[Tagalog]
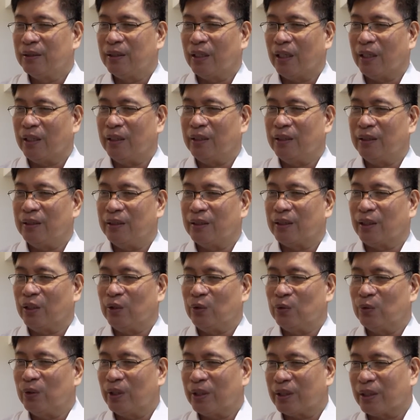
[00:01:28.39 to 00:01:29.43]
ay
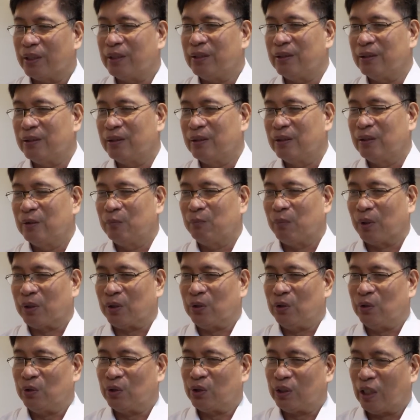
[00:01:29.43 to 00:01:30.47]
kinuha rin
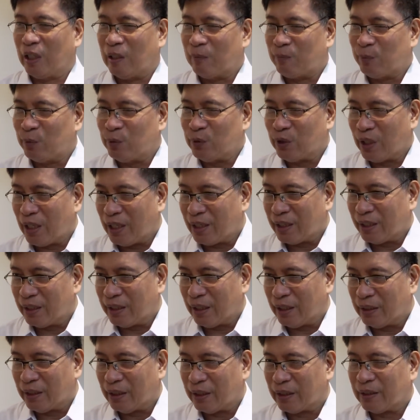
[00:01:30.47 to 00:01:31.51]
pati yung cellphone ng aking
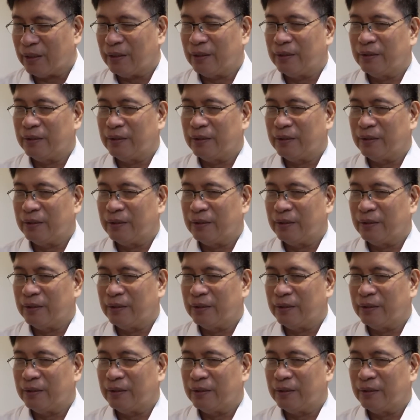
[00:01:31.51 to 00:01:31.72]
anak